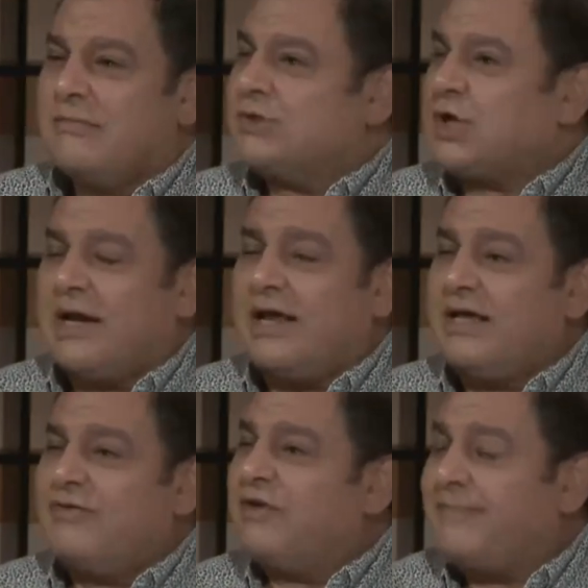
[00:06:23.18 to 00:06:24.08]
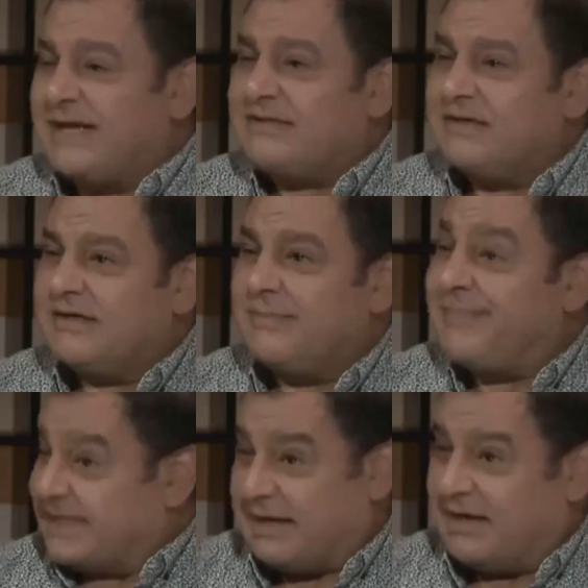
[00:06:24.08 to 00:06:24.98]
مش هلاقي في البدء
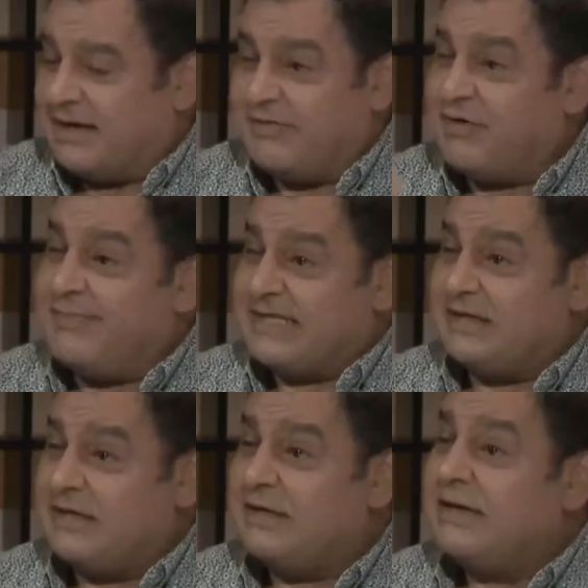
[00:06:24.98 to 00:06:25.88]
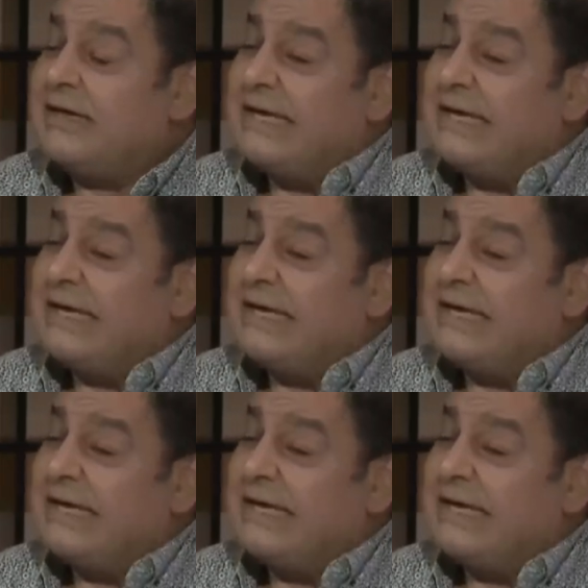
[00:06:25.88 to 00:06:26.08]
بدأ لا في البدء